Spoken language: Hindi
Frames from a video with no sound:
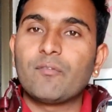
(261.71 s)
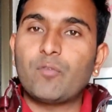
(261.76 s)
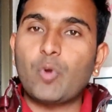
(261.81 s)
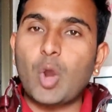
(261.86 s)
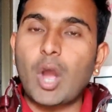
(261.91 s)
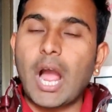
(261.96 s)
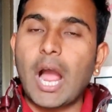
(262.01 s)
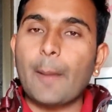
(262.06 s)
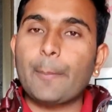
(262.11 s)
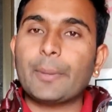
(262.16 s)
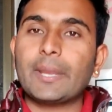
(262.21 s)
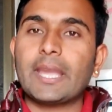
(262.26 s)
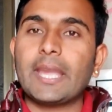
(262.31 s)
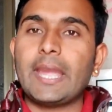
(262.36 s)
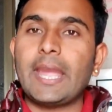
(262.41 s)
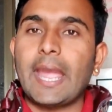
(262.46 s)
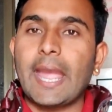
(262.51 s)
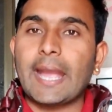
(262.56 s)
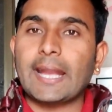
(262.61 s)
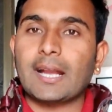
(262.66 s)
वो
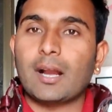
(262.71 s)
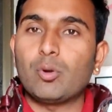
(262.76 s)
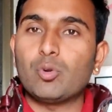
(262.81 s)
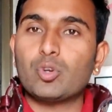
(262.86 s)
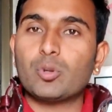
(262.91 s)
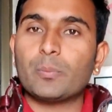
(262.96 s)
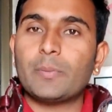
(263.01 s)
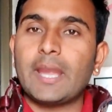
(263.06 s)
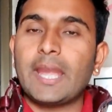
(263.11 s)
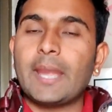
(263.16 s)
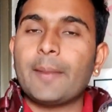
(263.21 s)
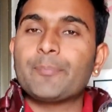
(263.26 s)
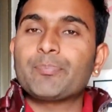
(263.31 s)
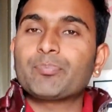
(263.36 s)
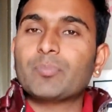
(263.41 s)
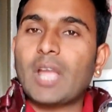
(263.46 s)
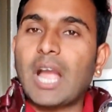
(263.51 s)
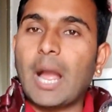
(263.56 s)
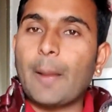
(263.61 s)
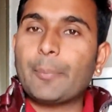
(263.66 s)
आपके अकाउंट में
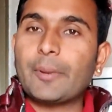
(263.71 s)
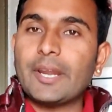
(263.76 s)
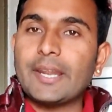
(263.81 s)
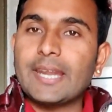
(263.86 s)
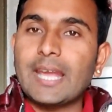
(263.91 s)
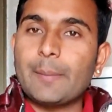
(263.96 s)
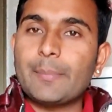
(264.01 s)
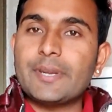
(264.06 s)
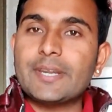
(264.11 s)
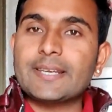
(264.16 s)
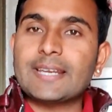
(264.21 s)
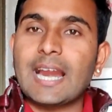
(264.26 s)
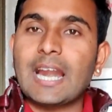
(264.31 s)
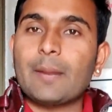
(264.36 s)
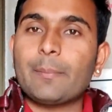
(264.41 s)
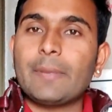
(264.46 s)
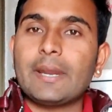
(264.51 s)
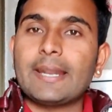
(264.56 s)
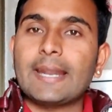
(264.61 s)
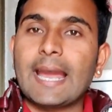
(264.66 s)
आपके डेबिट
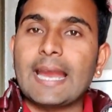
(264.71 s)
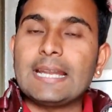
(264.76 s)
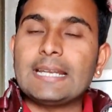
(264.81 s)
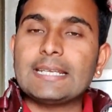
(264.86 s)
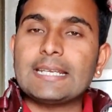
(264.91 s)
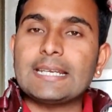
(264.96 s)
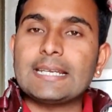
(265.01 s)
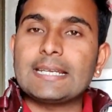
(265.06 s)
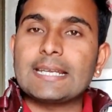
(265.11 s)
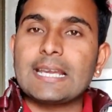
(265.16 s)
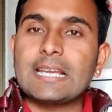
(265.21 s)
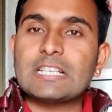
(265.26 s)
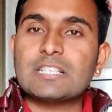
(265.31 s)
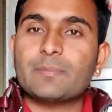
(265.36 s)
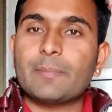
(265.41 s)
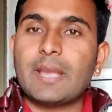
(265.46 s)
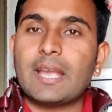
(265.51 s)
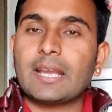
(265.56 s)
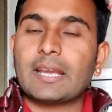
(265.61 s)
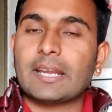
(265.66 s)
कार्ड में 90
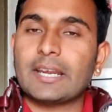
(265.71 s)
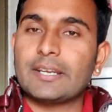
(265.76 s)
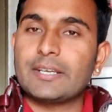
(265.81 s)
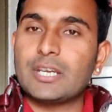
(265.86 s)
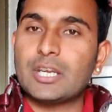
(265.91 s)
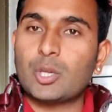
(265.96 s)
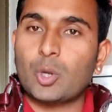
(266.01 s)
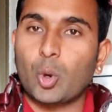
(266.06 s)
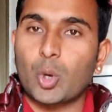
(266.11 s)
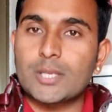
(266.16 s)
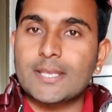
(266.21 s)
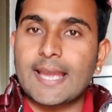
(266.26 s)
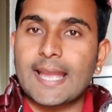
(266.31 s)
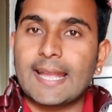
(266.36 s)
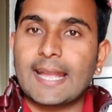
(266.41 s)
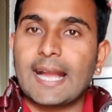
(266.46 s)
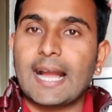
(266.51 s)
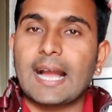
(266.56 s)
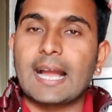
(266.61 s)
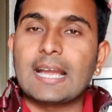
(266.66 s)
डेज में क्रेडिट हो
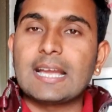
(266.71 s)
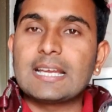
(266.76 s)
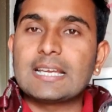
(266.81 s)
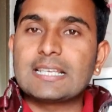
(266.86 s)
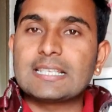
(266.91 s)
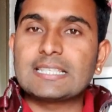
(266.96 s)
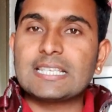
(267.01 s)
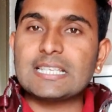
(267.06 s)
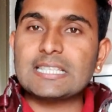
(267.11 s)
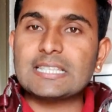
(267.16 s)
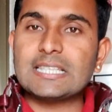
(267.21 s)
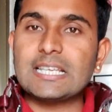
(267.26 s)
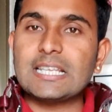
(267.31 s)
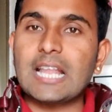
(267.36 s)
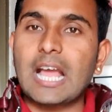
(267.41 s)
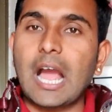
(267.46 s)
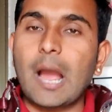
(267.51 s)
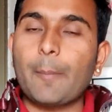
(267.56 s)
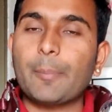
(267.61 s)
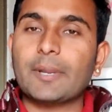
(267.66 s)
जाएगा जिस दिन
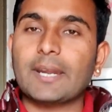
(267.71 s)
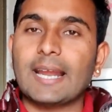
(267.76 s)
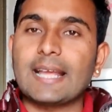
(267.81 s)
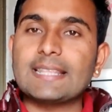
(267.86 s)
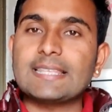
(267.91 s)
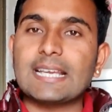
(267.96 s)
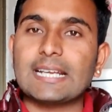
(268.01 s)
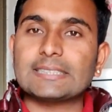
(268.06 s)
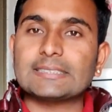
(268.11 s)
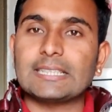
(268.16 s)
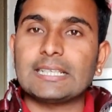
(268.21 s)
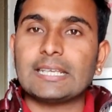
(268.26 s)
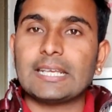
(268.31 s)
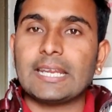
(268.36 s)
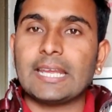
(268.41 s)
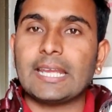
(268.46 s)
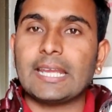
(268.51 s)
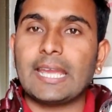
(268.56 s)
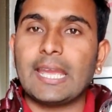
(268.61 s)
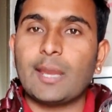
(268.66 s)
आप ट्रांजैक्शन
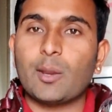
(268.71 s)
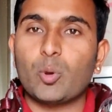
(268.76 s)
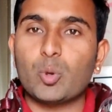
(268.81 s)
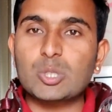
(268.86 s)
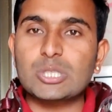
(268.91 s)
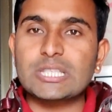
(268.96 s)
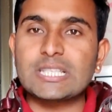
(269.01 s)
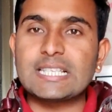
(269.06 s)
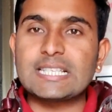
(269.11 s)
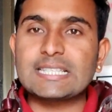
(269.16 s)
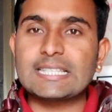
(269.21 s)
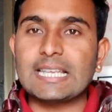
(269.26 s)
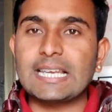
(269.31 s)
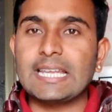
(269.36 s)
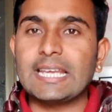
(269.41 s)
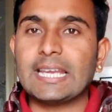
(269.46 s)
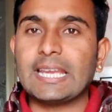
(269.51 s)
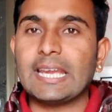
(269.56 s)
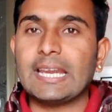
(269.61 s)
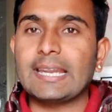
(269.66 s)
करेंगे उस दिन से
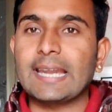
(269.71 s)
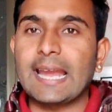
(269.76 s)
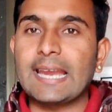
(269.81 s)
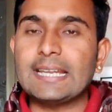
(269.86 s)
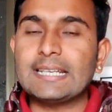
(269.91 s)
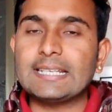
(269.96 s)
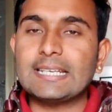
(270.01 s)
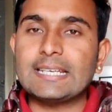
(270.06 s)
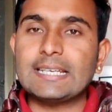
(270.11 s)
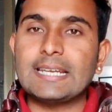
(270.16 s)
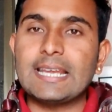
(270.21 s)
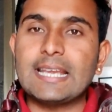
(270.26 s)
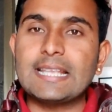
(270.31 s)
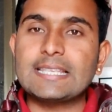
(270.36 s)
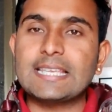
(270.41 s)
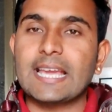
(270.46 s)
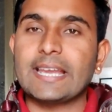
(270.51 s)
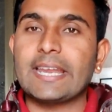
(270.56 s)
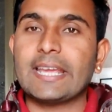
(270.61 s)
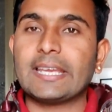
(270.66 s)
लेके 90
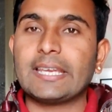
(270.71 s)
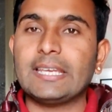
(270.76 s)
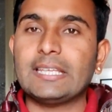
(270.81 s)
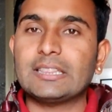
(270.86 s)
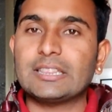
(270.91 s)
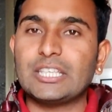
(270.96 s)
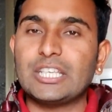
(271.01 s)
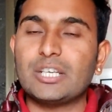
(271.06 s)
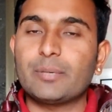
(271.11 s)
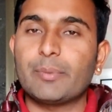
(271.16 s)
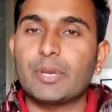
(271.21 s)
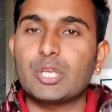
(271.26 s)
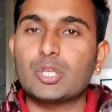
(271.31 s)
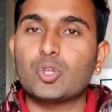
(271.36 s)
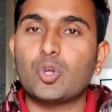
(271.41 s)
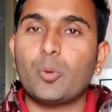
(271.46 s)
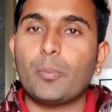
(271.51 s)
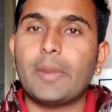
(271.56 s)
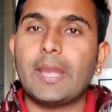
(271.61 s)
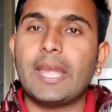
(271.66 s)
डेज यानी कि तीन
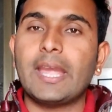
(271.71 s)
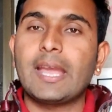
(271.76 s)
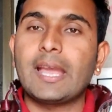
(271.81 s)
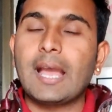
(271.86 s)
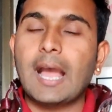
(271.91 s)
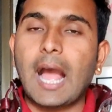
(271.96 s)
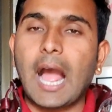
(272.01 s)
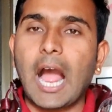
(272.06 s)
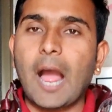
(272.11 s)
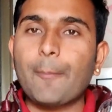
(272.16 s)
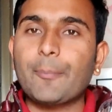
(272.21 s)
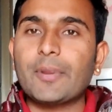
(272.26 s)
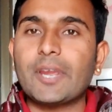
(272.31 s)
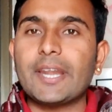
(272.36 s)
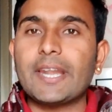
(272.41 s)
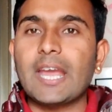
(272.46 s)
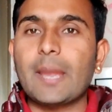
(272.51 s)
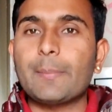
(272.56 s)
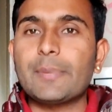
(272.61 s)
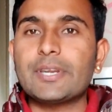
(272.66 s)
महीनों में
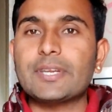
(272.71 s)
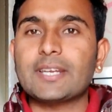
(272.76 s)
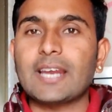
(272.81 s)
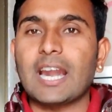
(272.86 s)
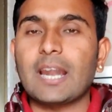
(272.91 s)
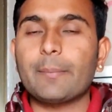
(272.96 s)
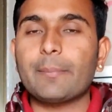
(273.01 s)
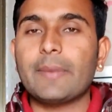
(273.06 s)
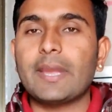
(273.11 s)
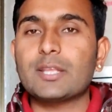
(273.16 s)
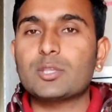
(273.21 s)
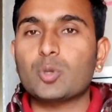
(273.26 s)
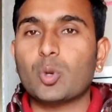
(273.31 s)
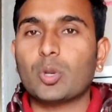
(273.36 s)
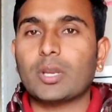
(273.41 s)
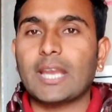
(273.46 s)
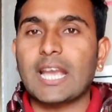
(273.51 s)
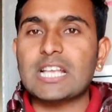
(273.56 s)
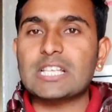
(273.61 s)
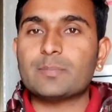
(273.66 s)
आपके डेबिट कार्ड में जो
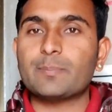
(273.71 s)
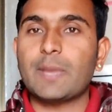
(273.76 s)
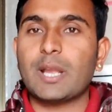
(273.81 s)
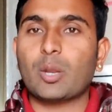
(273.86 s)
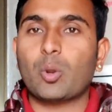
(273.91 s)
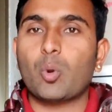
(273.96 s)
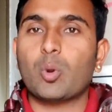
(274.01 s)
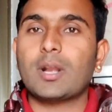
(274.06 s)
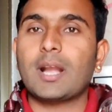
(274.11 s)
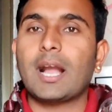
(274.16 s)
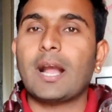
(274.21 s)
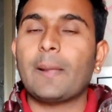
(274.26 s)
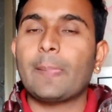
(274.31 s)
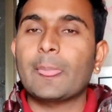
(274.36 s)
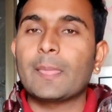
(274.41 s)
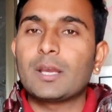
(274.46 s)
कैशबैक होगा